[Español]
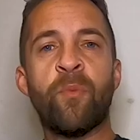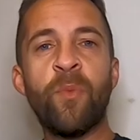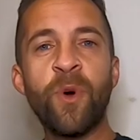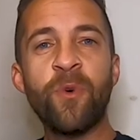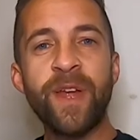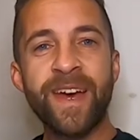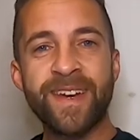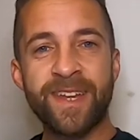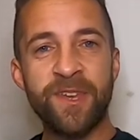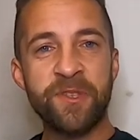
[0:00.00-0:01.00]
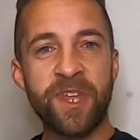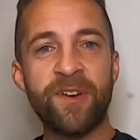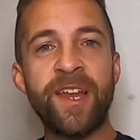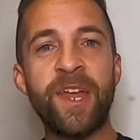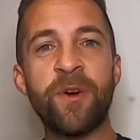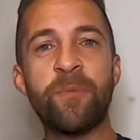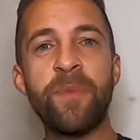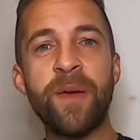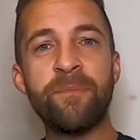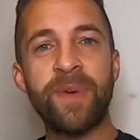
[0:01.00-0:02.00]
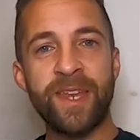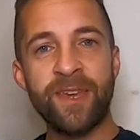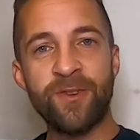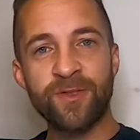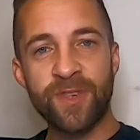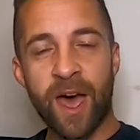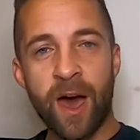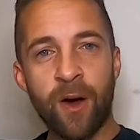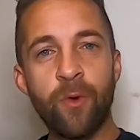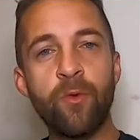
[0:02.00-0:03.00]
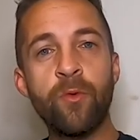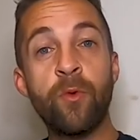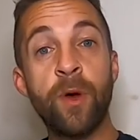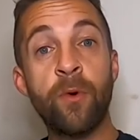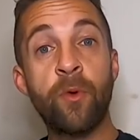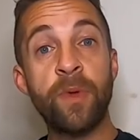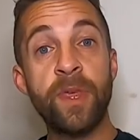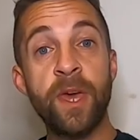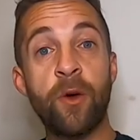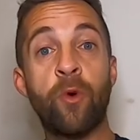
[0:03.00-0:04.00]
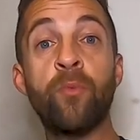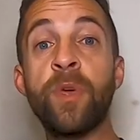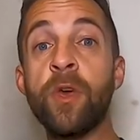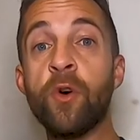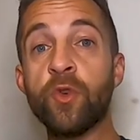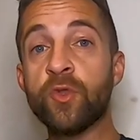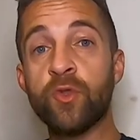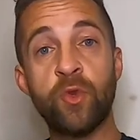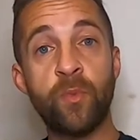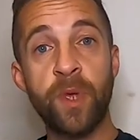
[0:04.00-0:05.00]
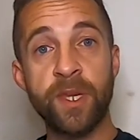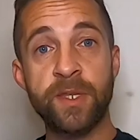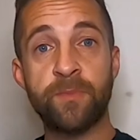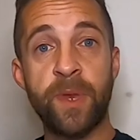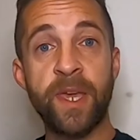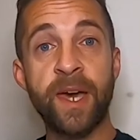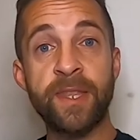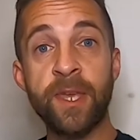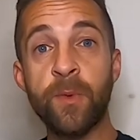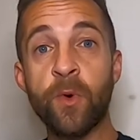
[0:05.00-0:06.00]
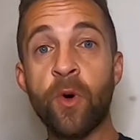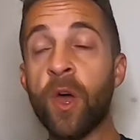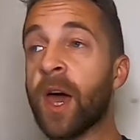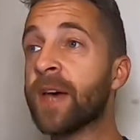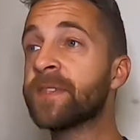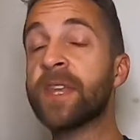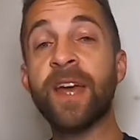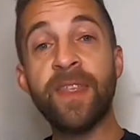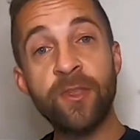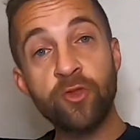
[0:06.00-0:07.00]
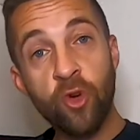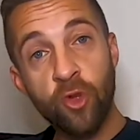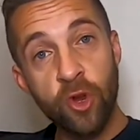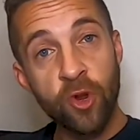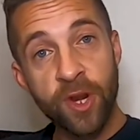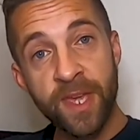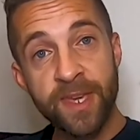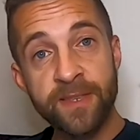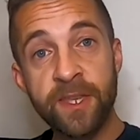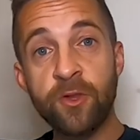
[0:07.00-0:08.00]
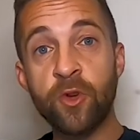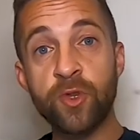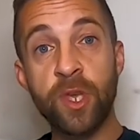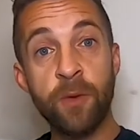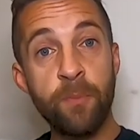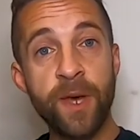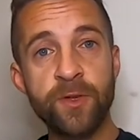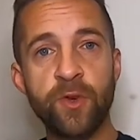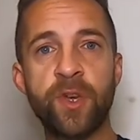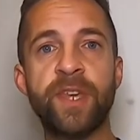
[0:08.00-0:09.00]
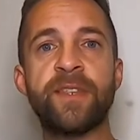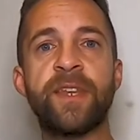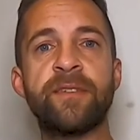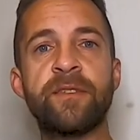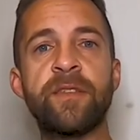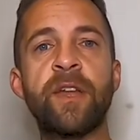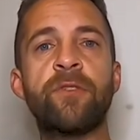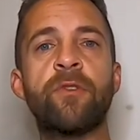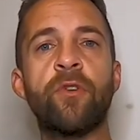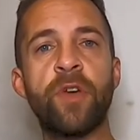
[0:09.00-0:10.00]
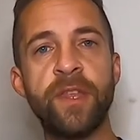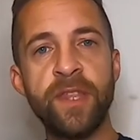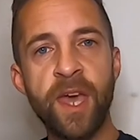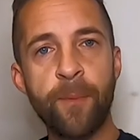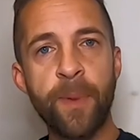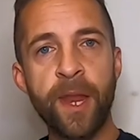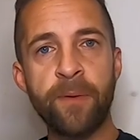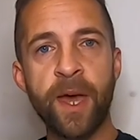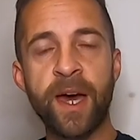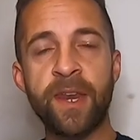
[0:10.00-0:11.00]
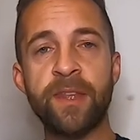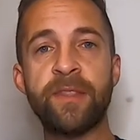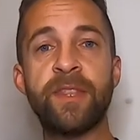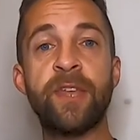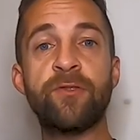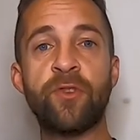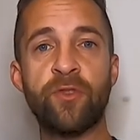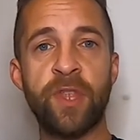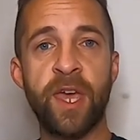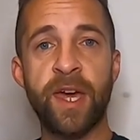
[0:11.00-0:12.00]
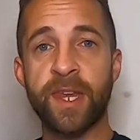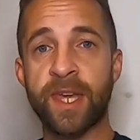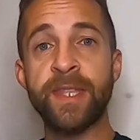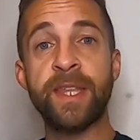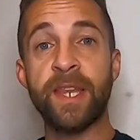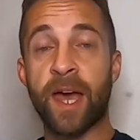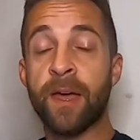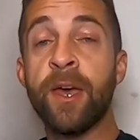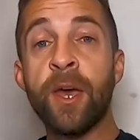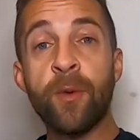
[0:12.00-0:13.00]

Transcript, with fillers: Muy buenas queridos traveleros, bienvenidos a un nuevo video, un video súper explicativo acerca de todos los requisitos y pasos que se necesitan hoy en día para viajar dentro de Argentina.